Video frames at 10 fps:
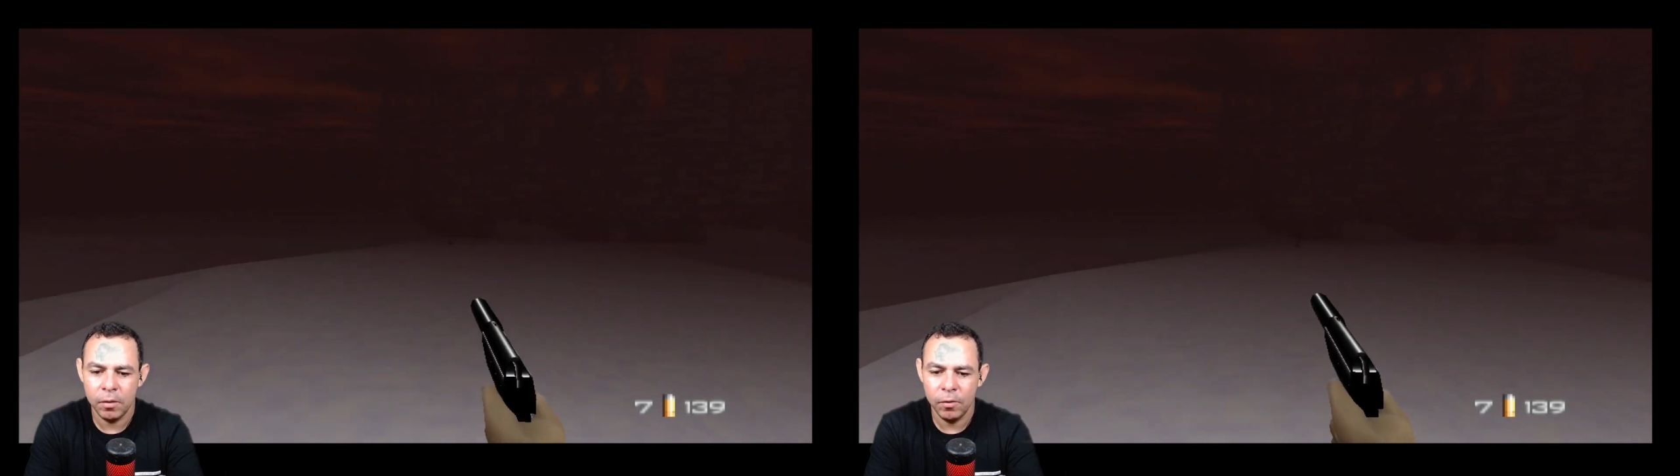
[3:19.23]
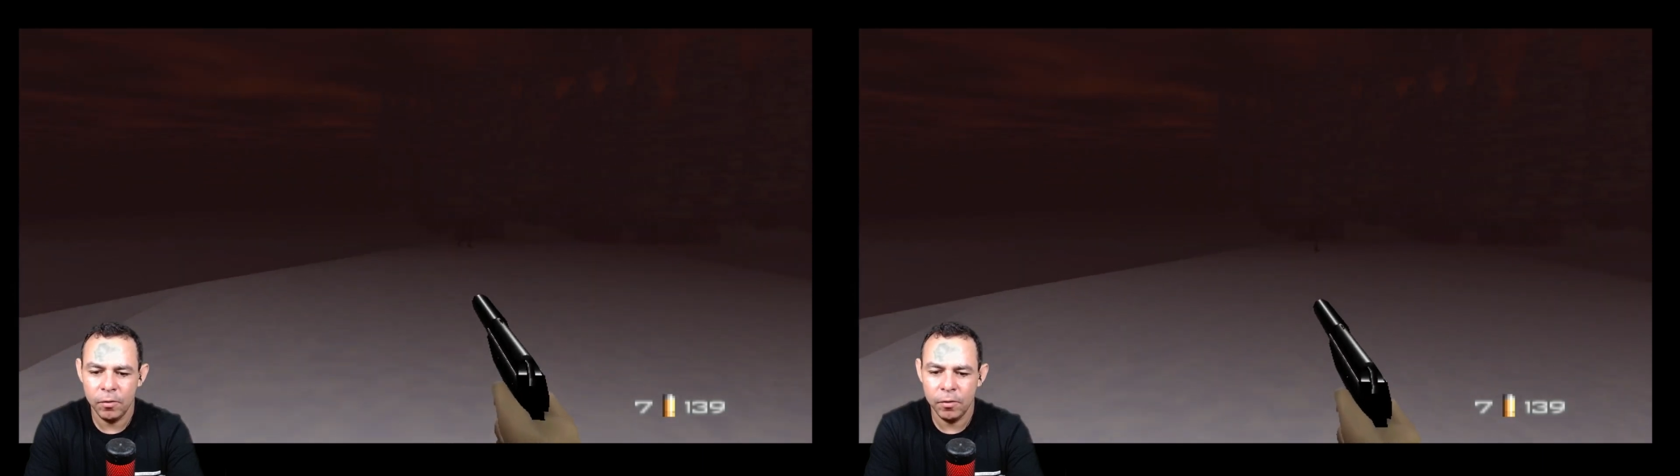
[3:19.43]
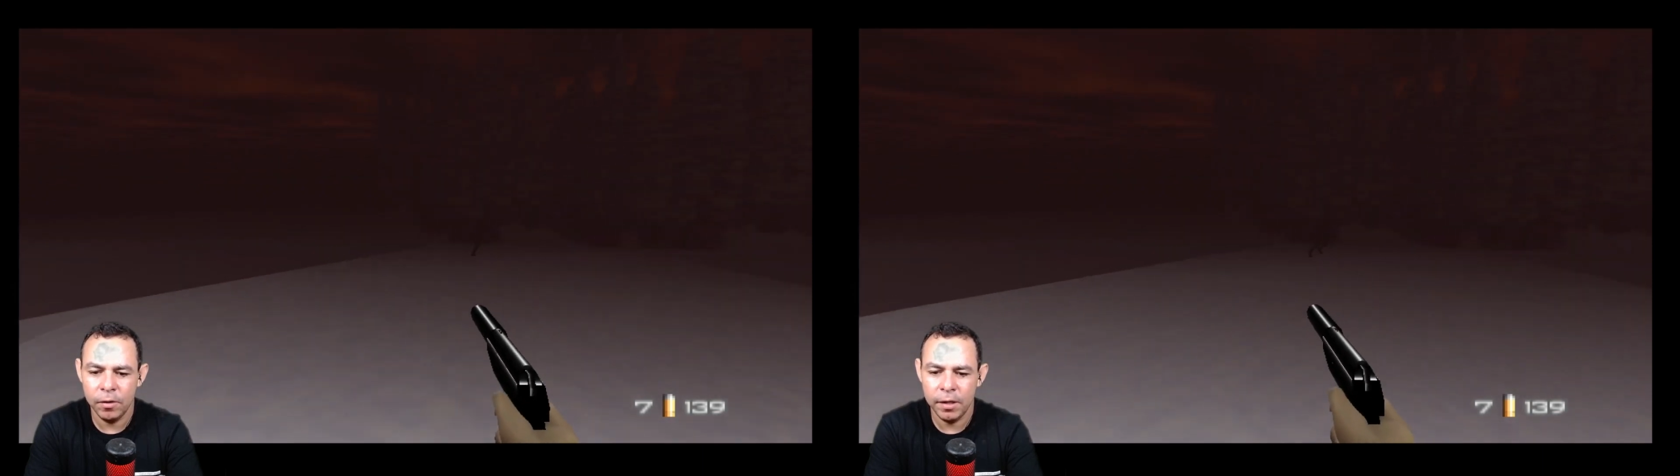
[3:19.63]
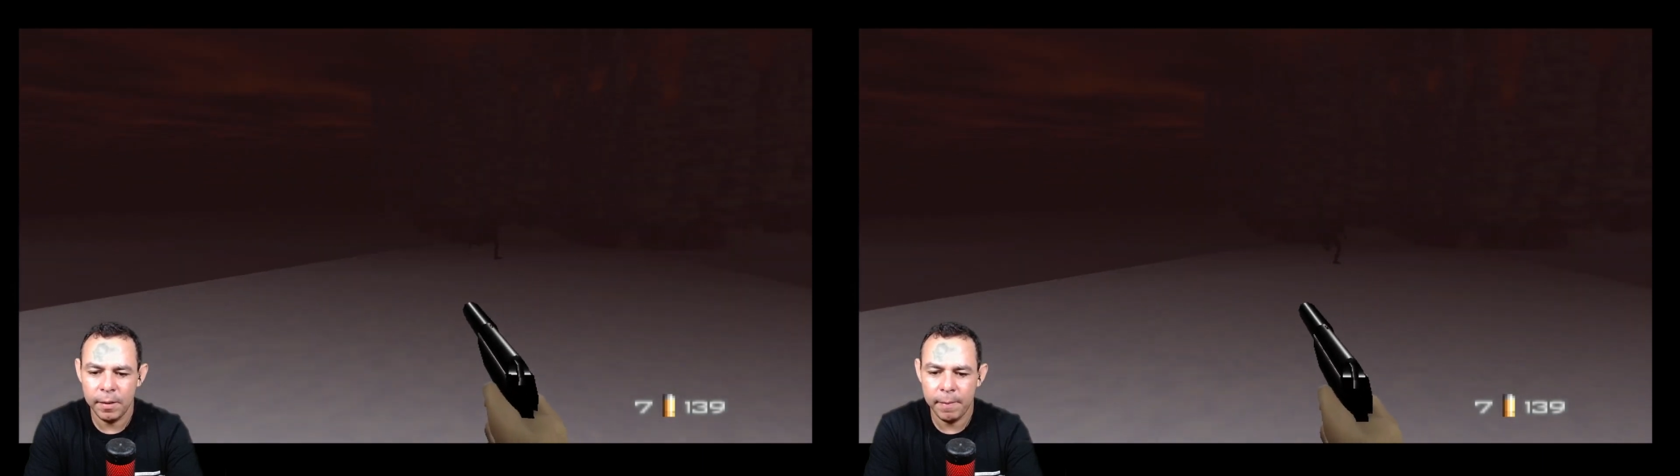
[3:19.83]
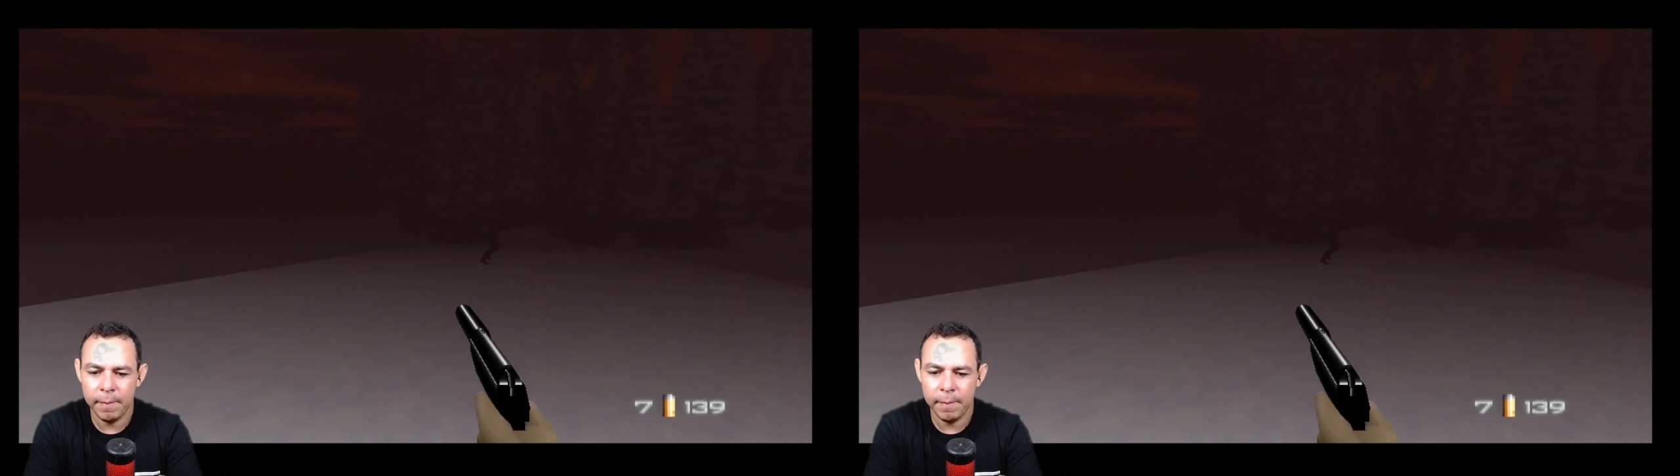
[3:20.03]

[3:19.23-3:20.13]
ó. Oi.